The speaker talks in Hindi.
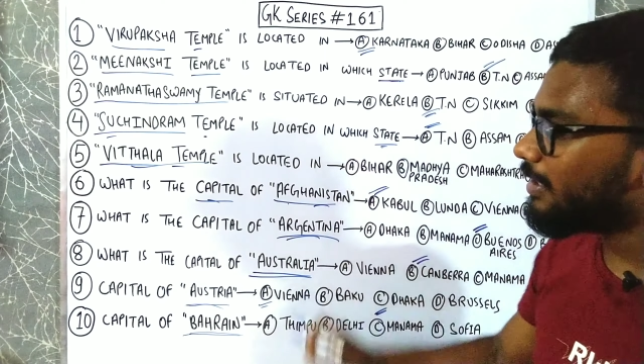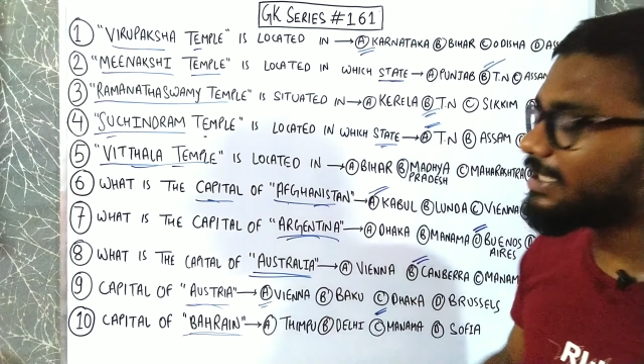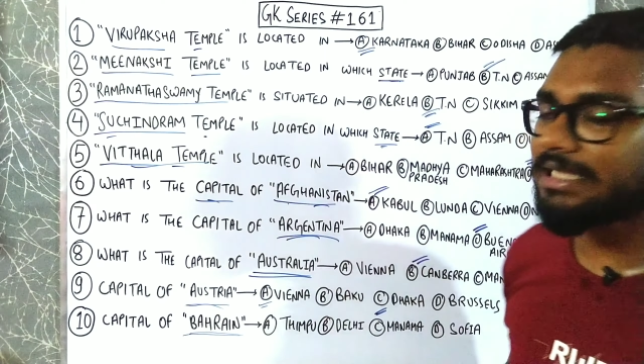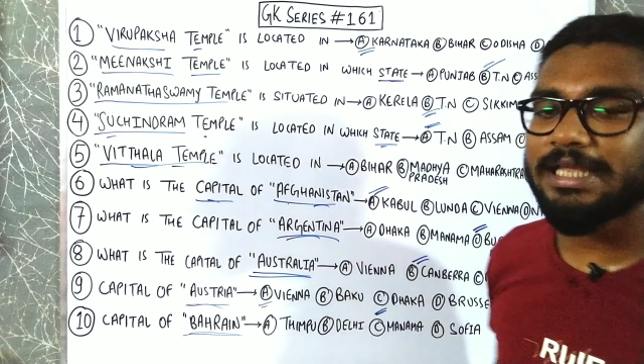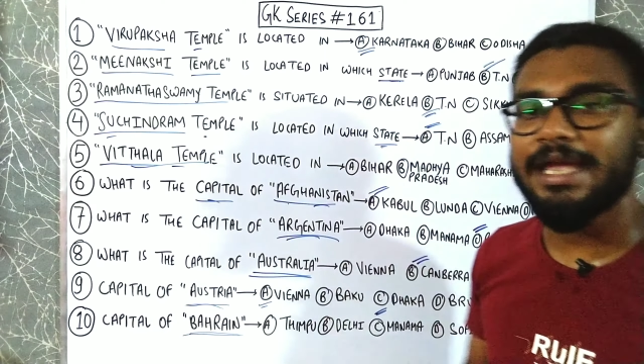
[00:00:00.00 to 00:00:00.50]
मिल
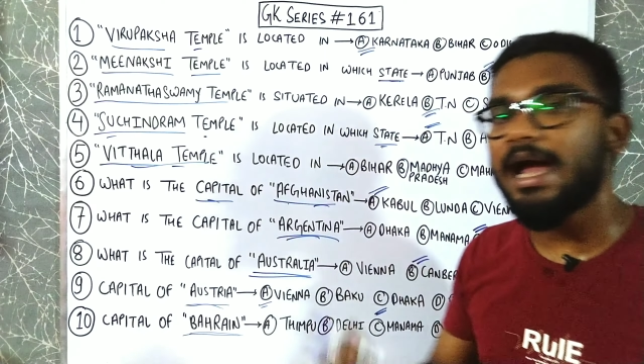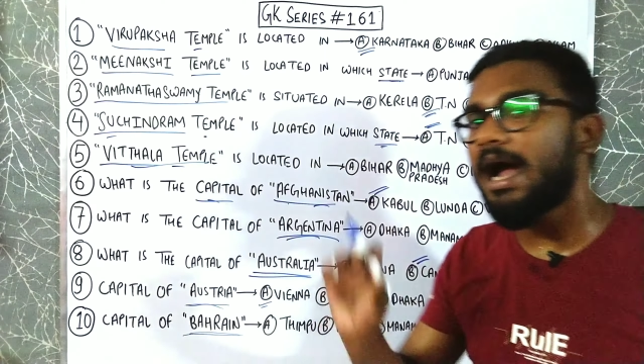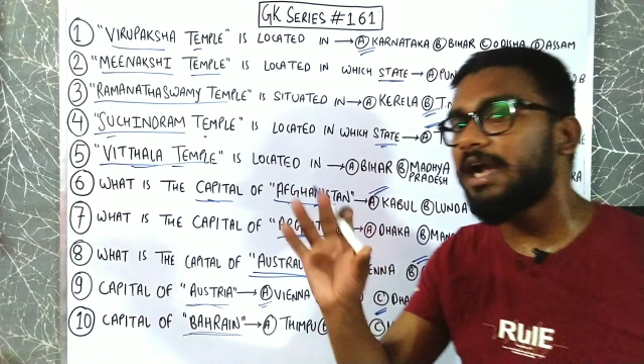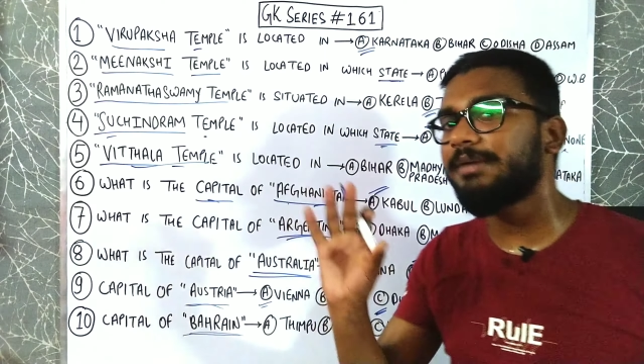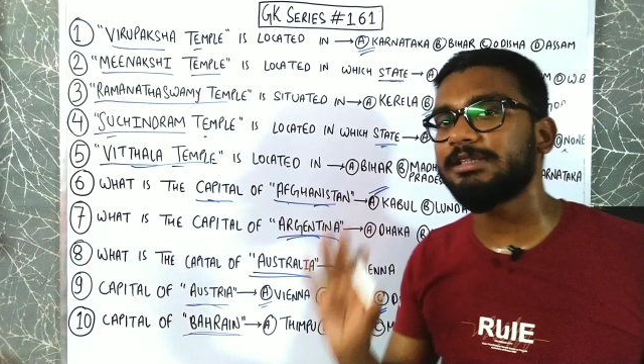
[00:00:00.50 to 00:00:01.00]
जाता है
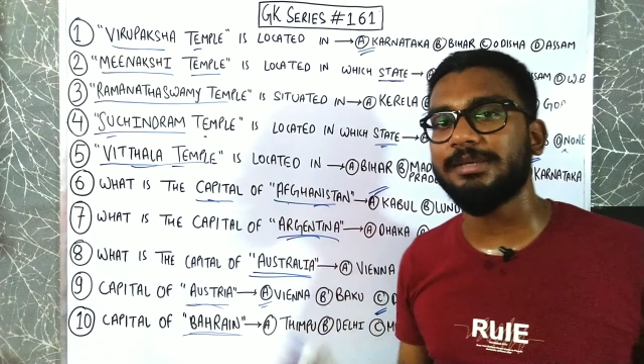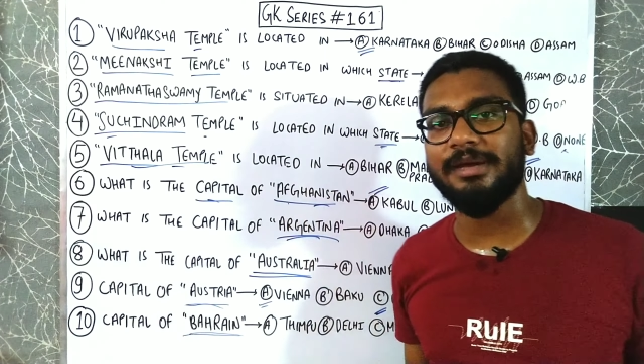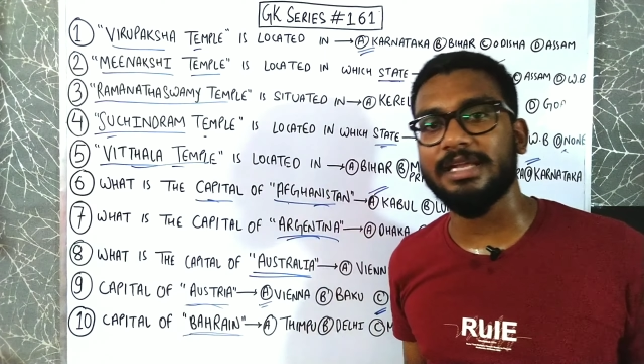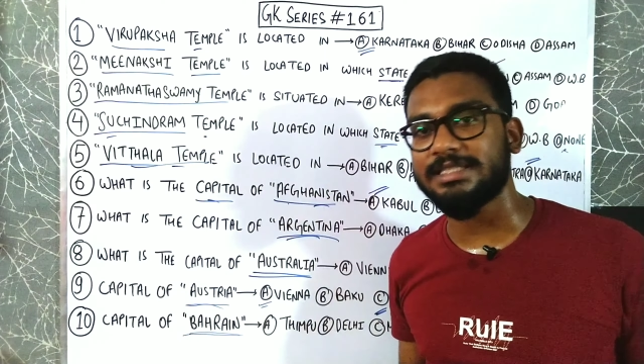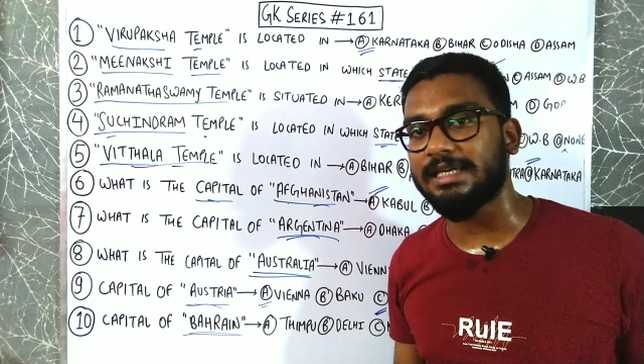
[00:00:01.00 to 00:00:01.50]
आठ बजे
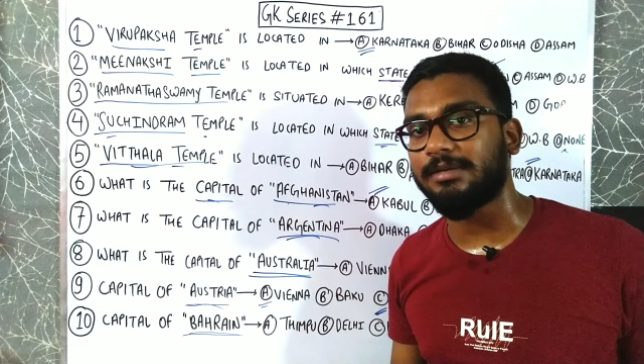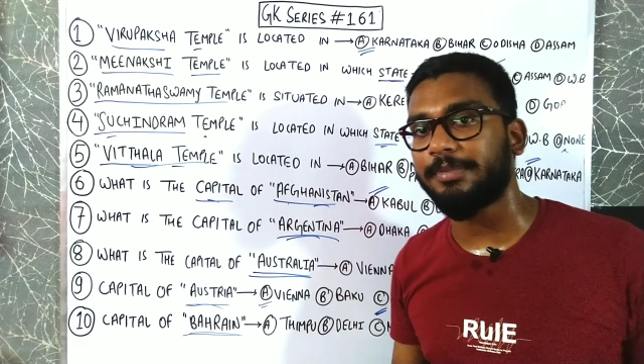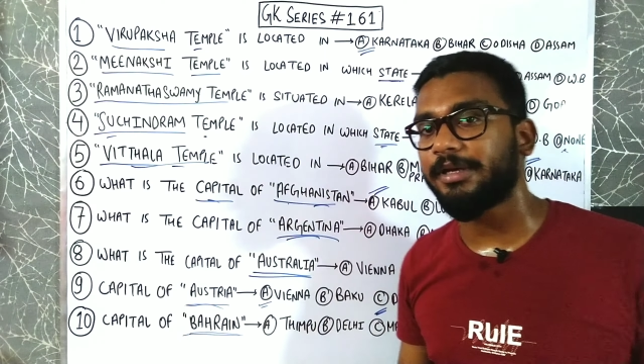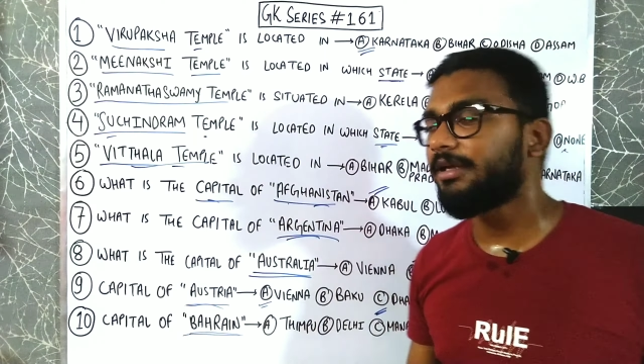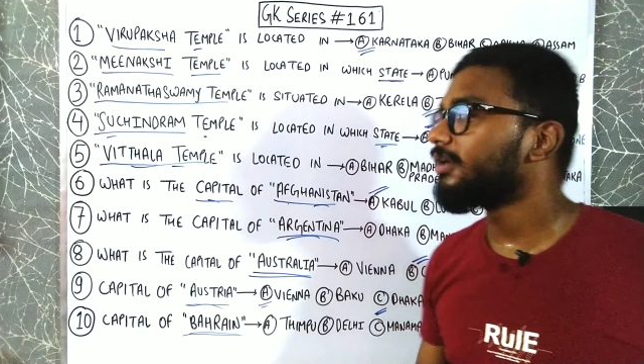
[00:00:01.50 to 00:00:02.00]
मेरे चैनल पे